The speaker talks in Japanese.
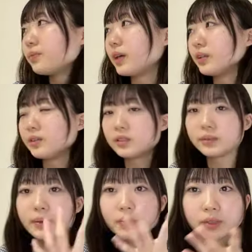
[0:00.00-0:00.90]
あの
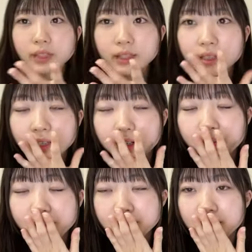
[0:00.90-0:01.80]
スマホを触ってたら
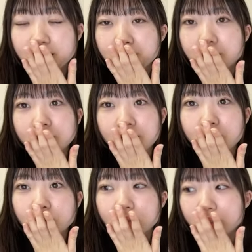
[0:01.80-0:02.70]
マジで眠くて
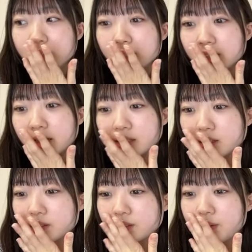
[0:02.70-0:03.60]
もうあ
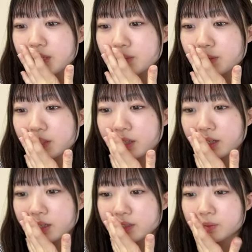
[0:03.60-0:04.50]
の目つぶった
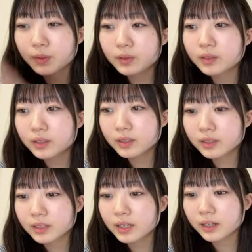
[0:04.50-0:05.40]
らスマホ
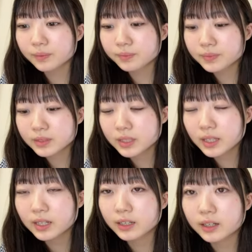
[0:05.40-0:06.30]
がつ
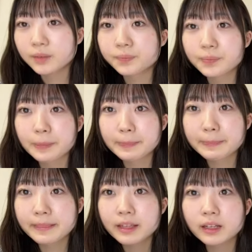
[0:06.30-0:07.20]
けながら
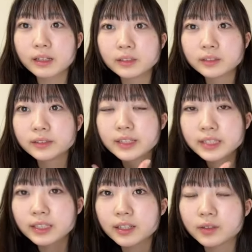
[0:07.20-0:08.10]
あの寝
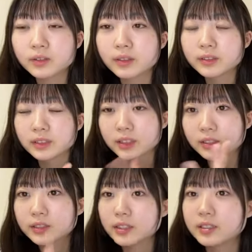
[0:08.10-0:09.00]
ちゃってたことあるんですけ
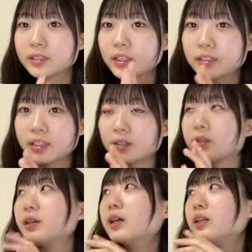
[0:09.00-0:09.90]
どすぐ気づいたんですけど
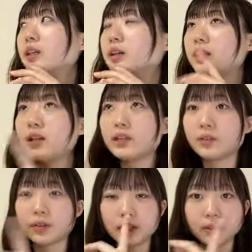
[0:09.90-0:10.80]
なんか電気
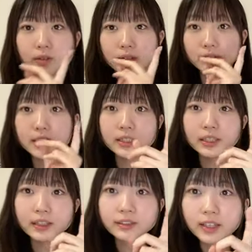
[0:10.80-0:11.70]
とかエアコンとか全
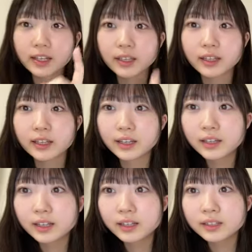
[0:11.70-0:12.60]
然なくて
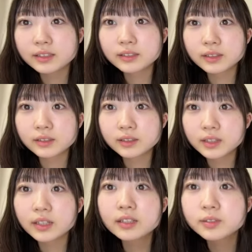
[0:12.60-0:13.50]
あの
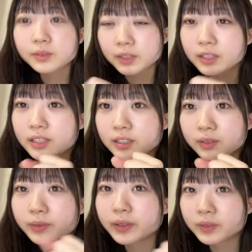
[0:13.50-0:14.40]
ね大丈夫なんですよ
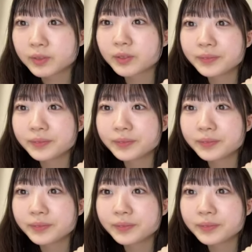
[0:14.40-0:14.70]
今んとこ